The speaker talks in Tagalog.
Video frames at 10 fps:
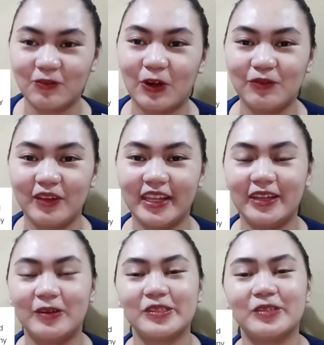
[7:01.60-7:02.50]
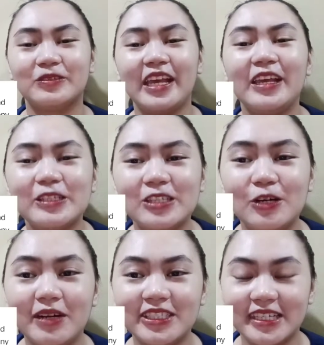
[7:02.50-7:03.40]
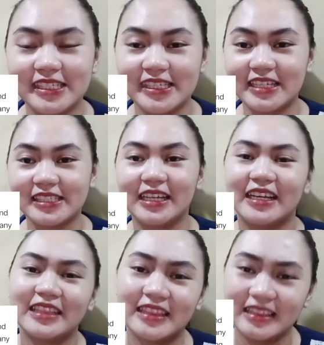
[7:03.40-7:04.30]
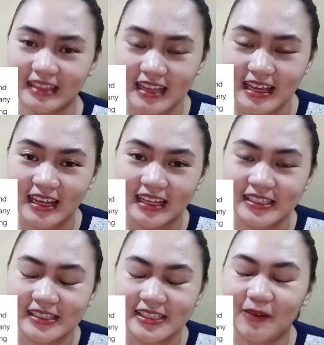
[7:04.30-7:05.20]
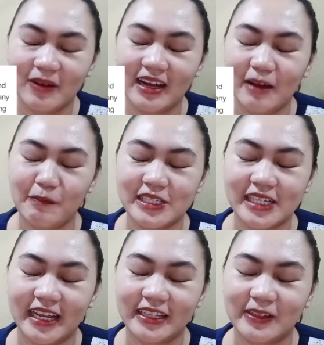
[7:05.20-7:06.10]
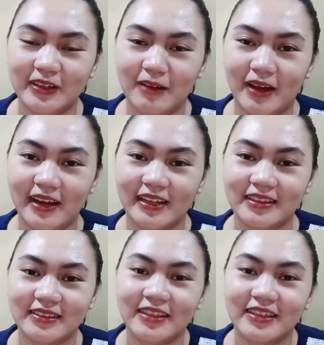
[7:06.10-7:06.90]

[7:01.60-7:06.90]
for video. So, thank you so much, ka Kasexing. At sobrang appreciate ko naman at